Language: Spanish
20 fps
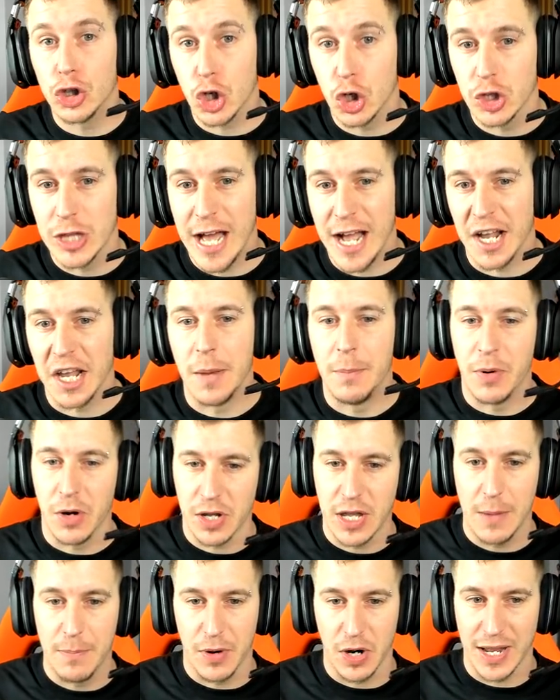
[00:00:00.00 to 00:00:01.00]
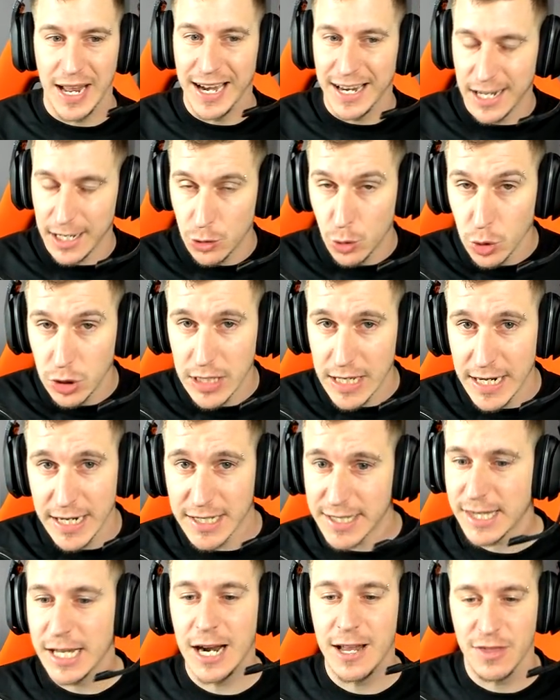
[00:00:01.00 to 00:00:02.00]
otro tanque. ¿Por qué? Porque el que tú
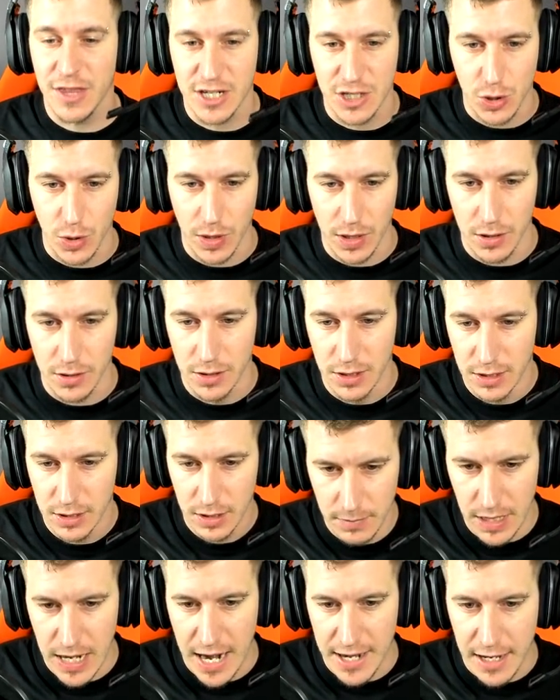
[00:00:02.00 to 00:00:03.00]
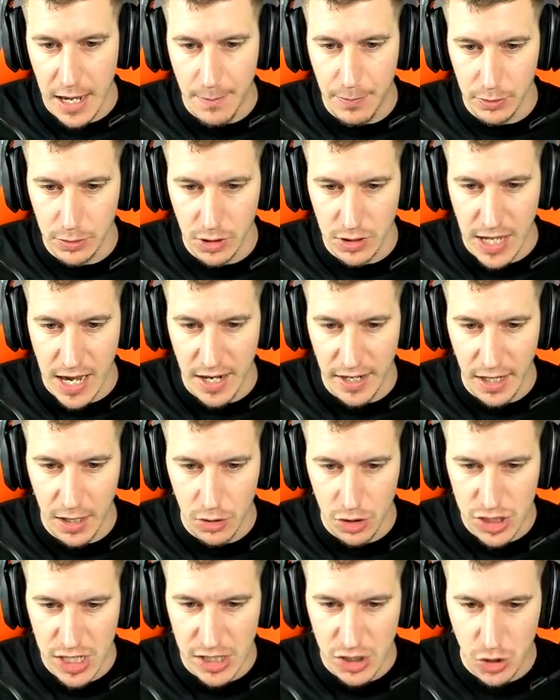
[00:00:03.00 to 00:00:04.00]
tienes te lo han destruido. Mirad qué puto
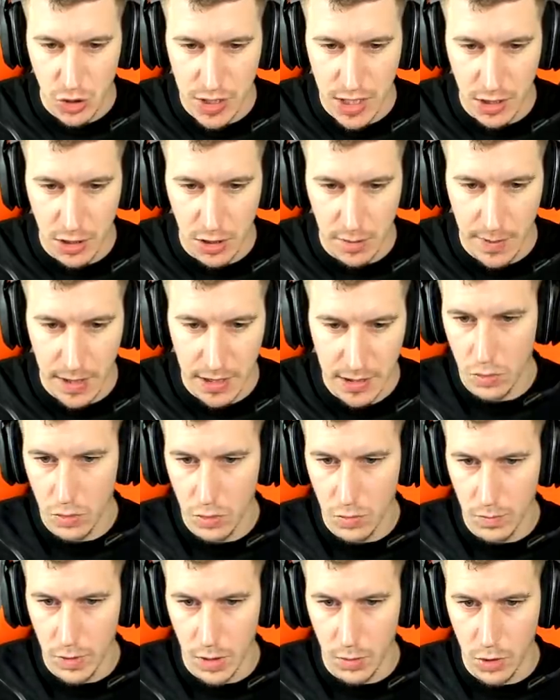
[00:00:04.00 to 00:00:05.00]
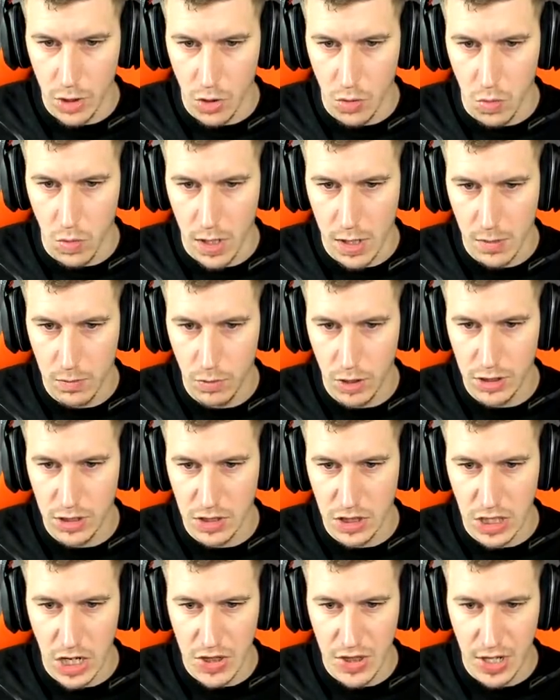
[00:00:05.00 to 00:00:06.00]
tanque, o sea, soy enorme. Me la voy a jugar, voy a
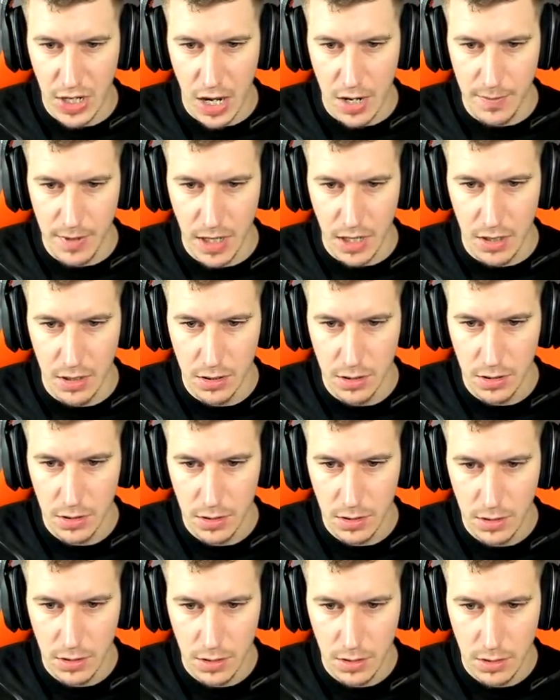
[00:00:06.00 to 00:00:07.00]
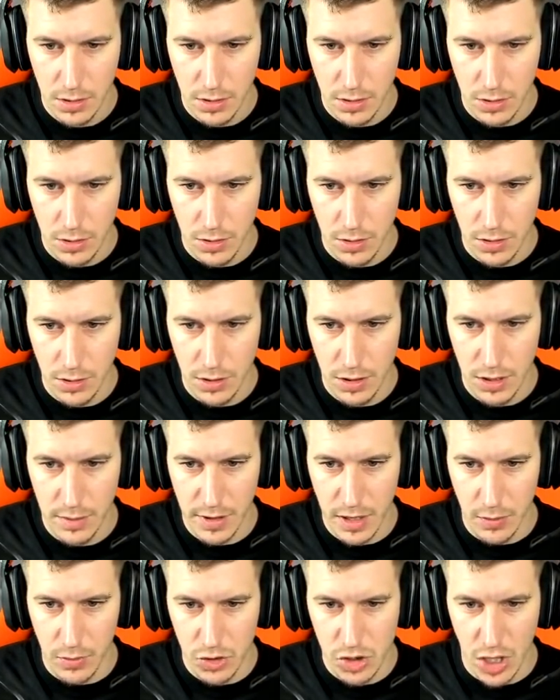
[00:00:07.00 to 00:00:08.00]
intentar hacer la épica.
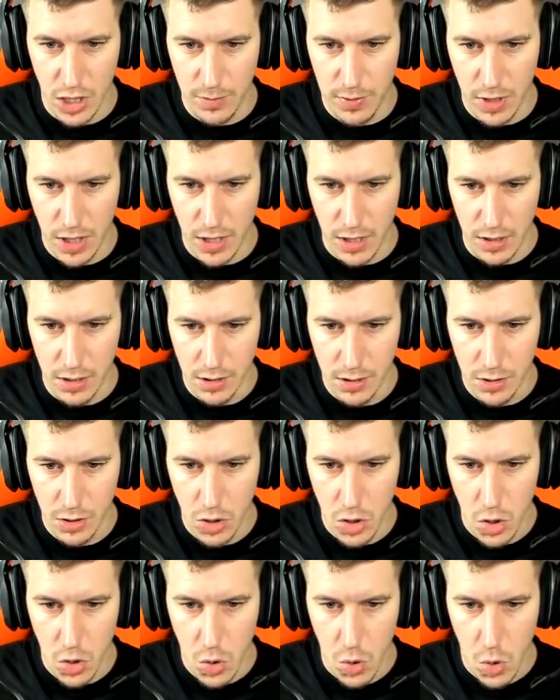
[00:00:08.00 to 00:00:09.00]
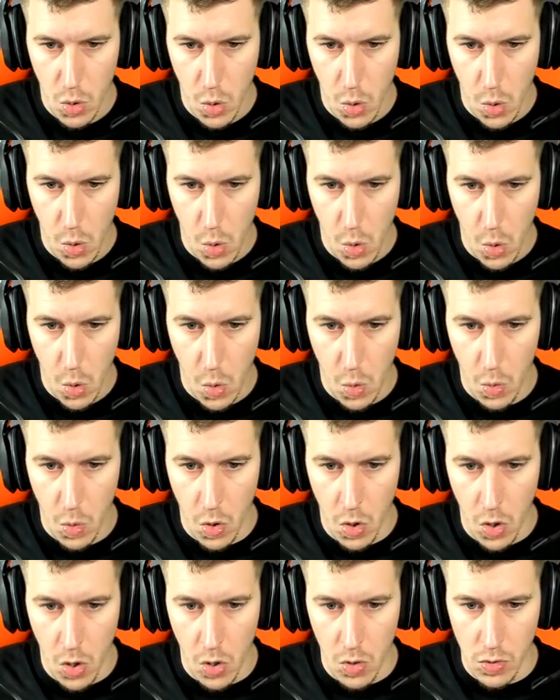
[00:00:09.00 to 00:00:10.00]
Dime que puedo salir por aquí.
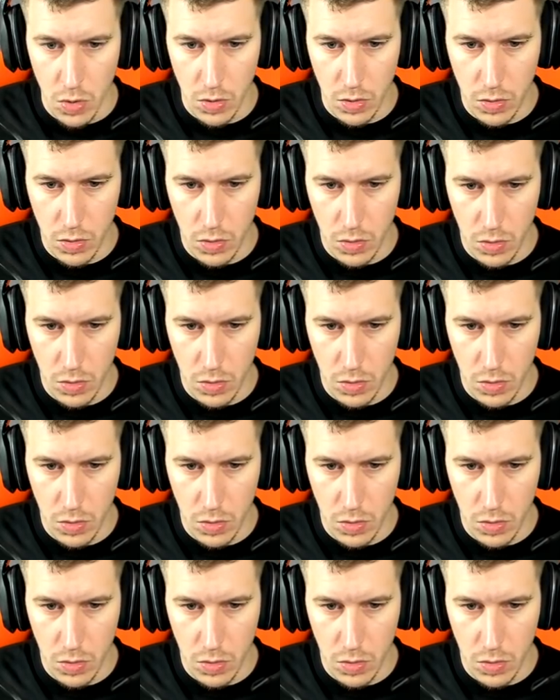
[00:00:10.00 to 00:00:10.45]
¡Wow!